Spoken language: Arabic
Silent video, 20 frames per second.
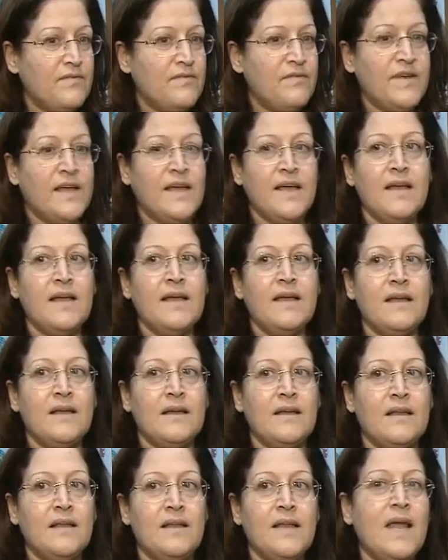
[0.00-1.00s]

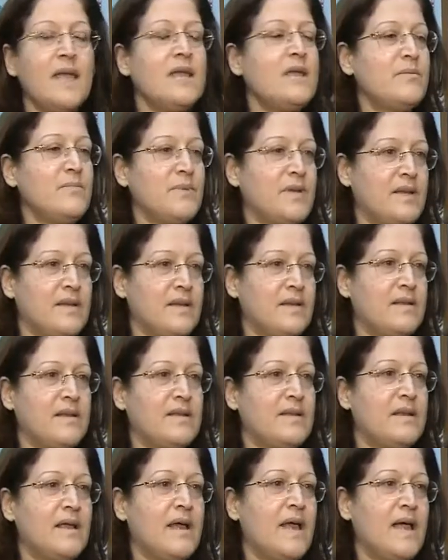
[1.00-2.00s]
فلا يمكن
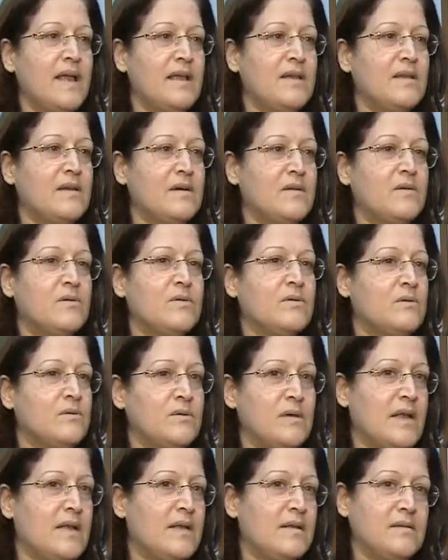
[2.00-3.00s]
أن
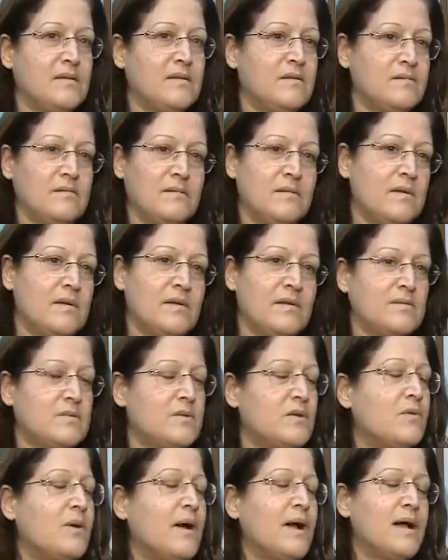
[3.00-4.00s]
يكون أن آه،
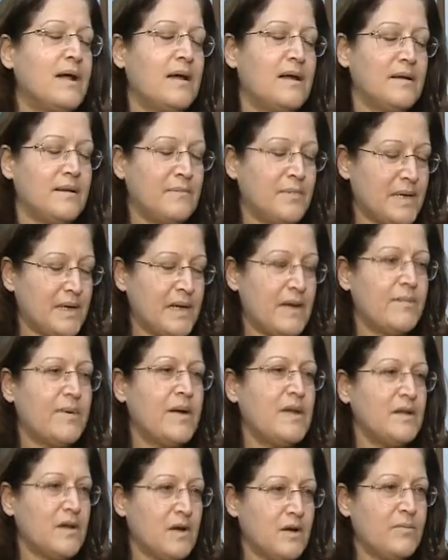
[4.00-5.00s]
سواء
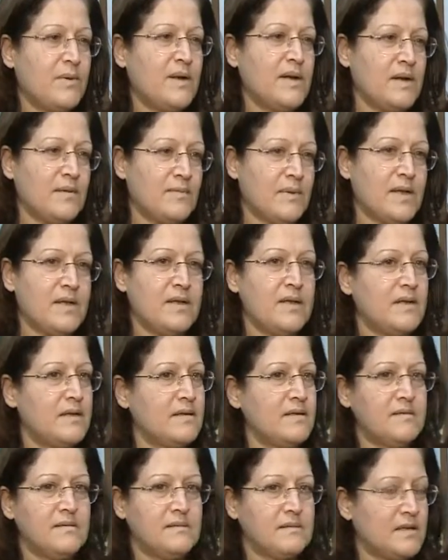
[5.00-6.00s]
برلماني أو
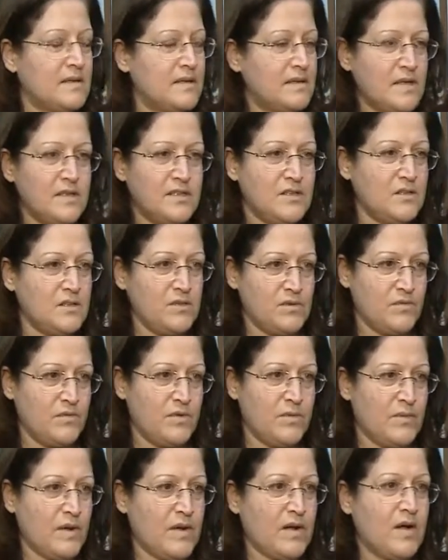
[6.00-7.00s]
برلمانية أن يجلسوا
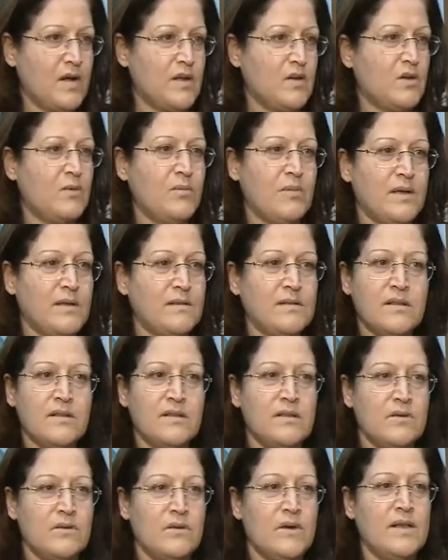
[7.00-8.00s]
في مكانهم
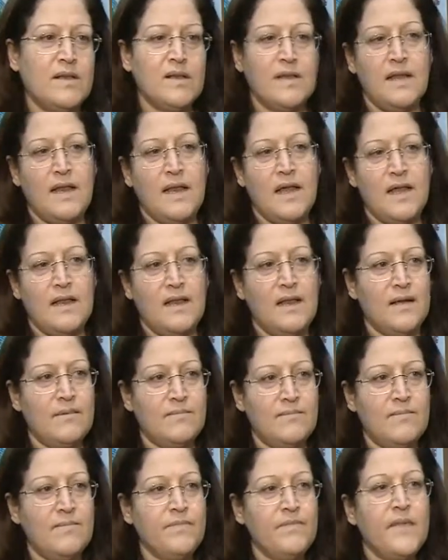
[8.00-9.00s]
ينتظروا أن
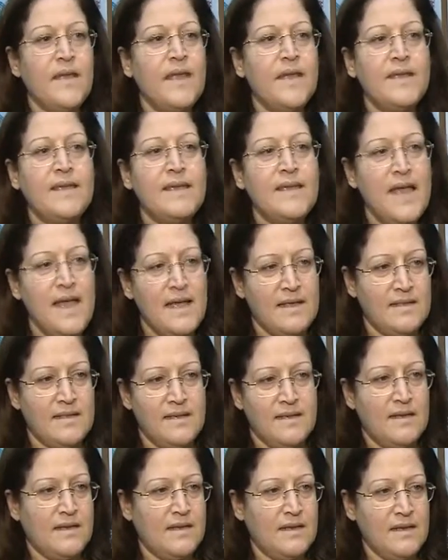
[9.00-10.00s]
الإعلام
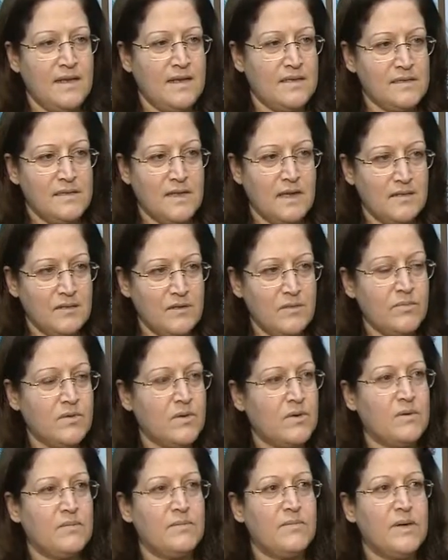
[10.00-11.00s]
يأتي
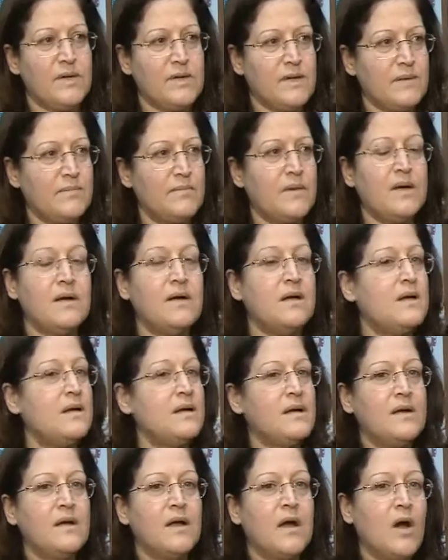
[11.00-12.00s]
ليستقطبهم بينما
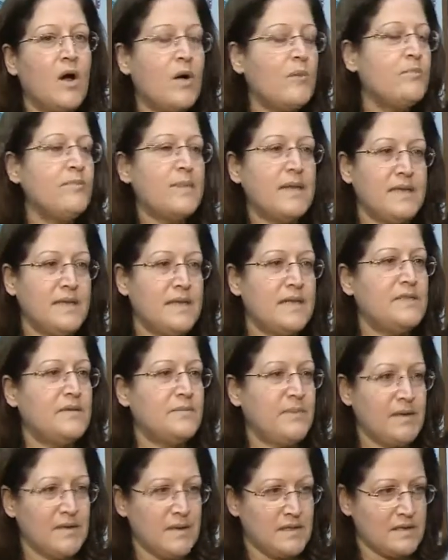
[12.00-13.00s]
هم من
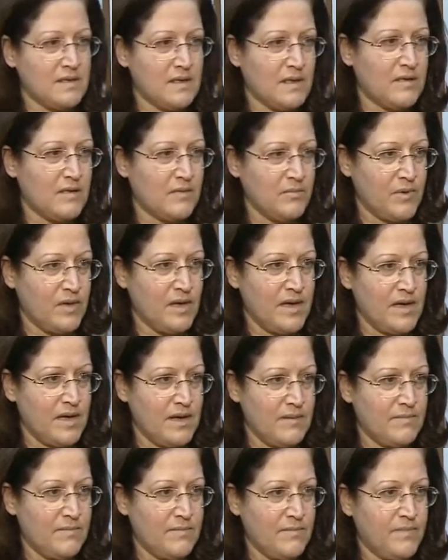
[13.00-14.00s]
يجب أن يستقطبوا
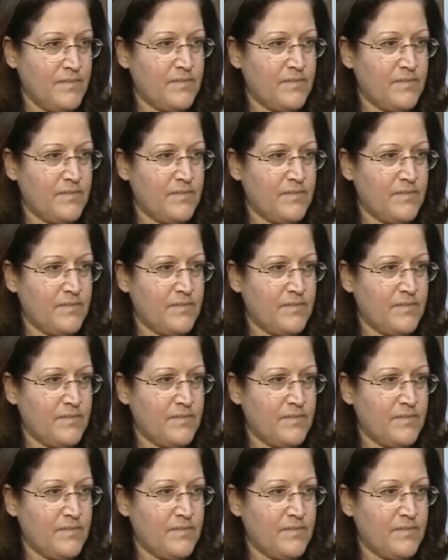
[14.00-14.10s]
الإعلام